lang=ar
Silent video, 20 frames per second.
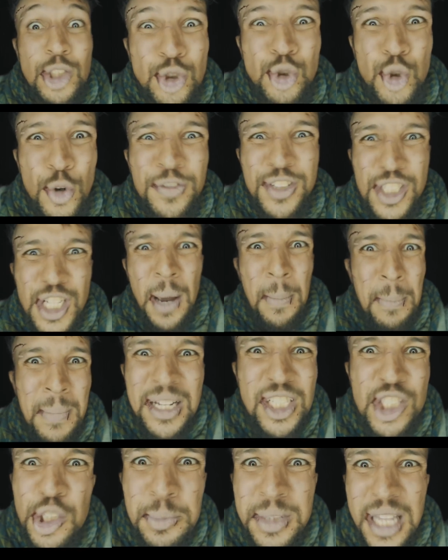تشوف في الشعب
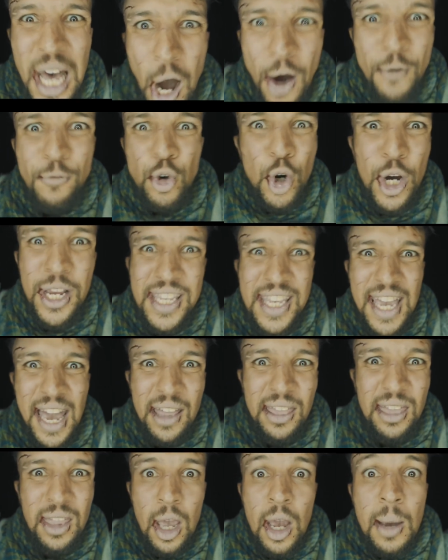ماشي مثقف
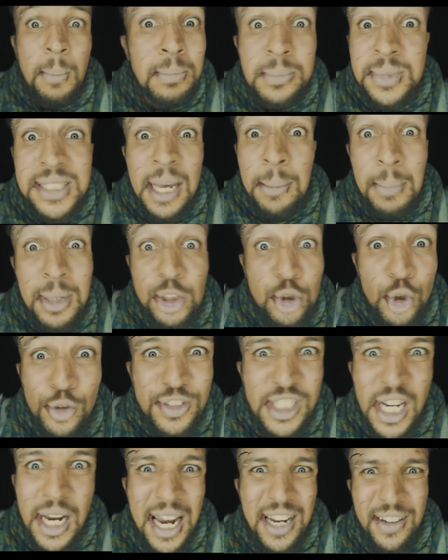وعيان بصح ما
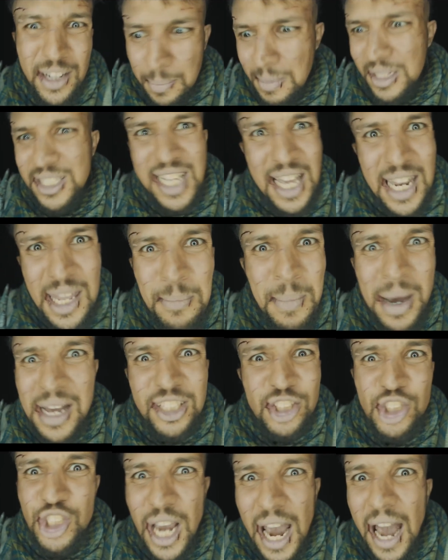تشوفش في اللي مازال
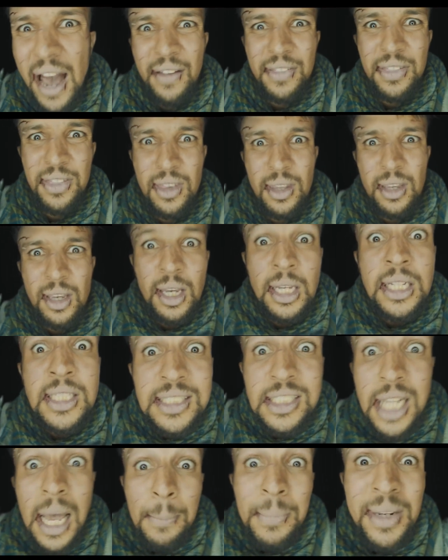يبات جيعان
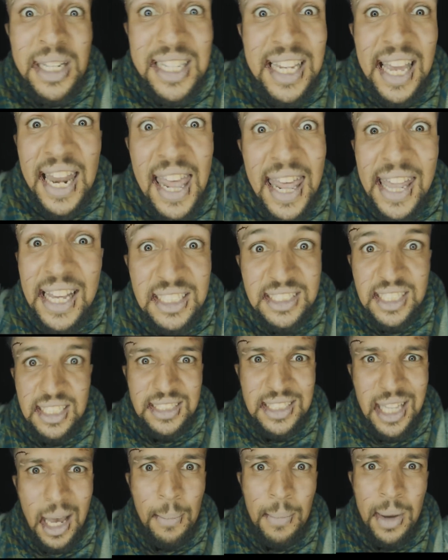تحب تحكي على
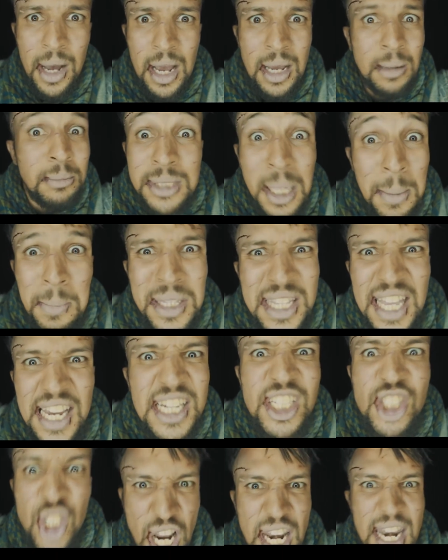الاغتصاب بصح ما
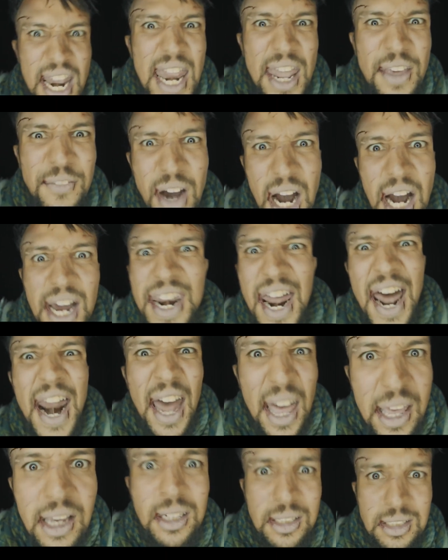تحكيش على اللي في
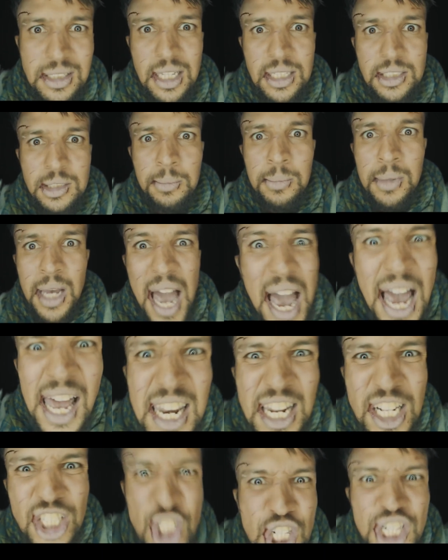حقنا راه يغتصب
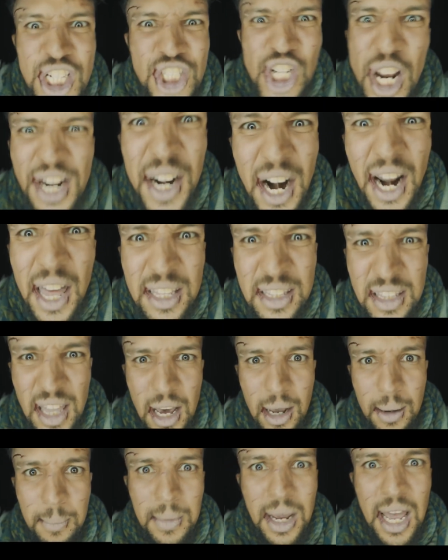علاش لي جان راهي
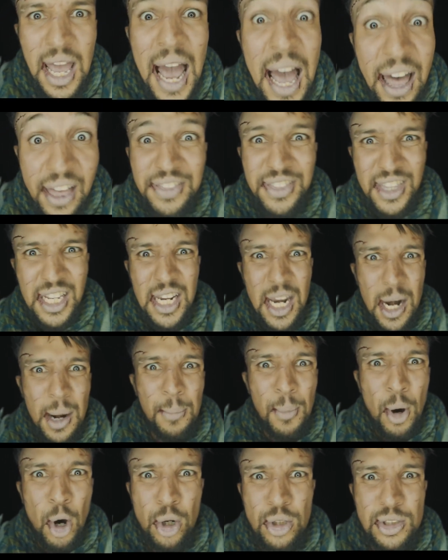تهرب عندك لي
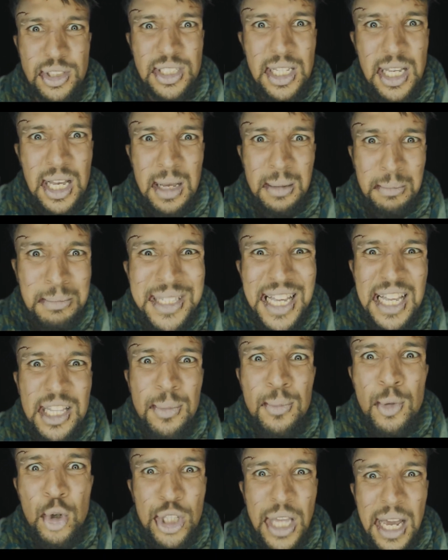ريبونس بصح
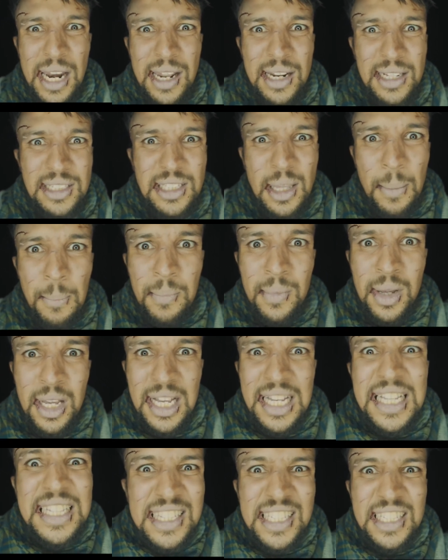تموت على الكذب
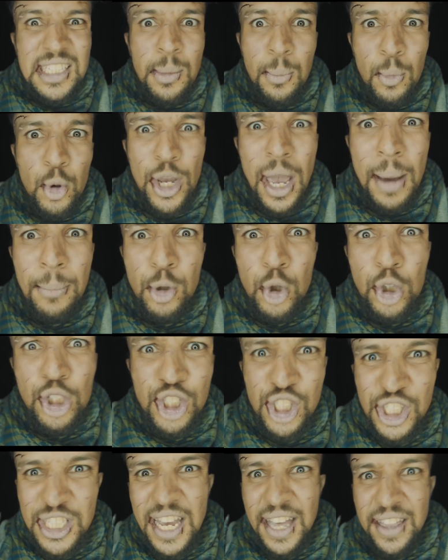تكذب
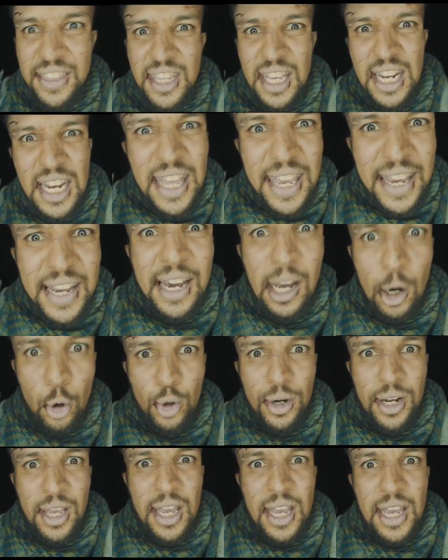ويمنوك الشياطين اللي
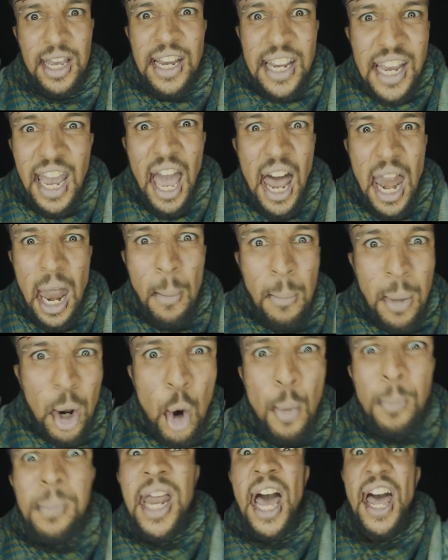يكرهوني كي على
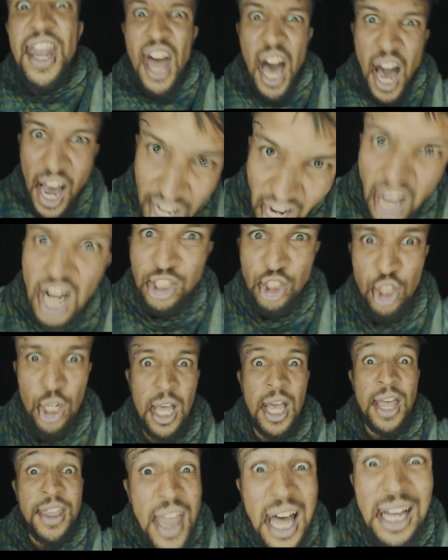بالهم بلي انا
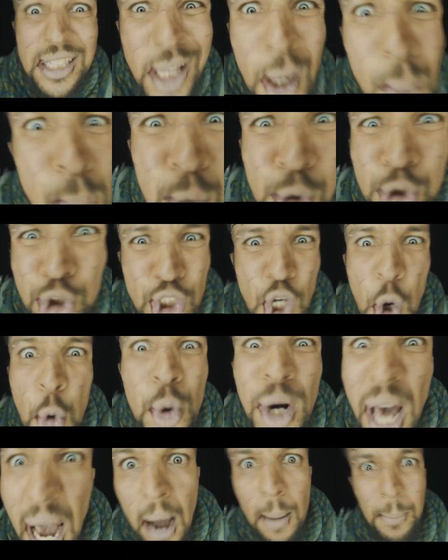راجل نهضر بوتشي
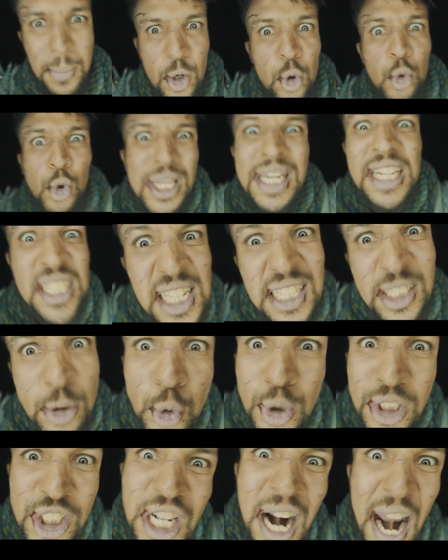ونقابل ويصرا
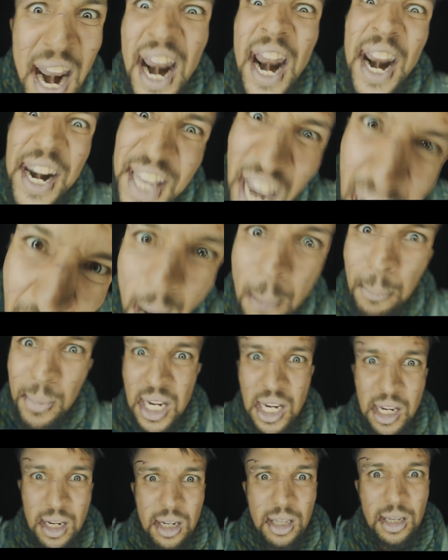واش يصرا راني
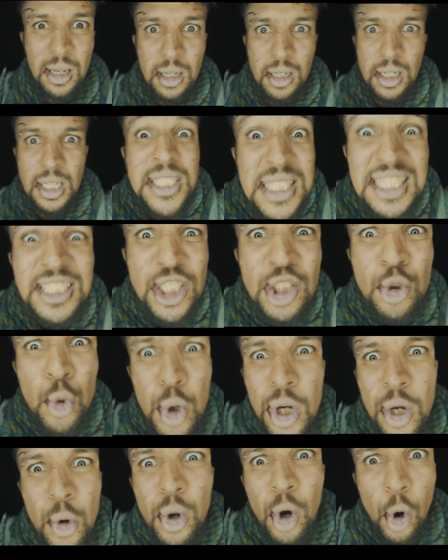قابل
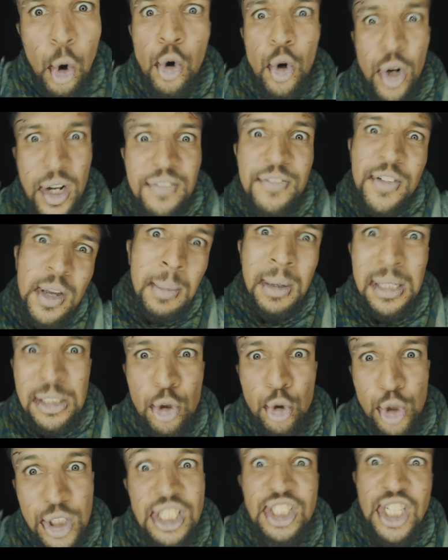يشيتوا لك ويقولوا لك في
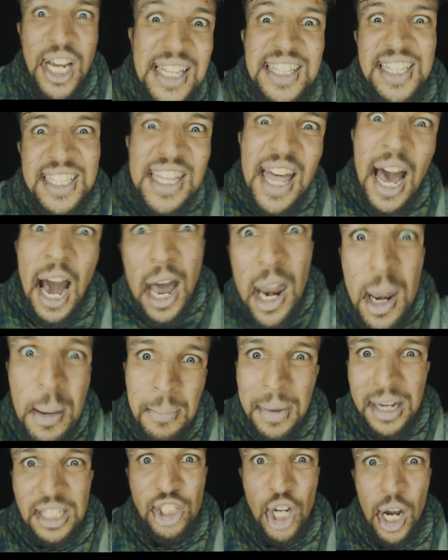منصوطيش نصوتيش عطيتنا غير
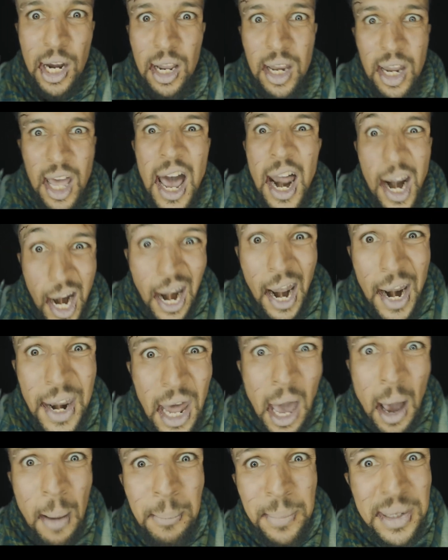المشاكل
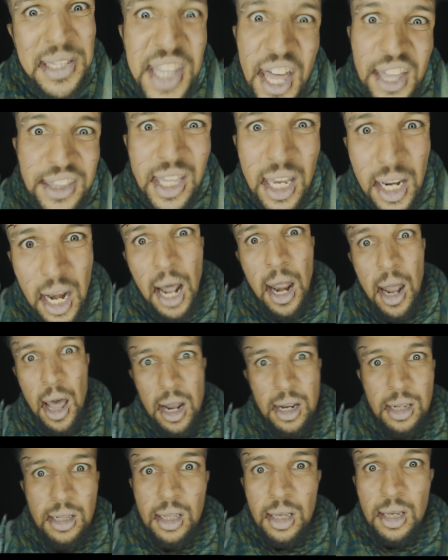رانا حابين تعطينا
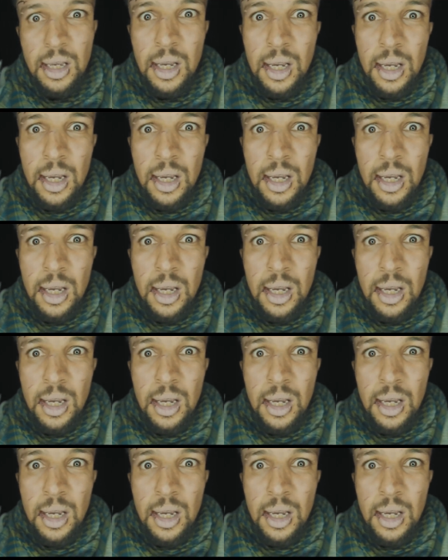الحل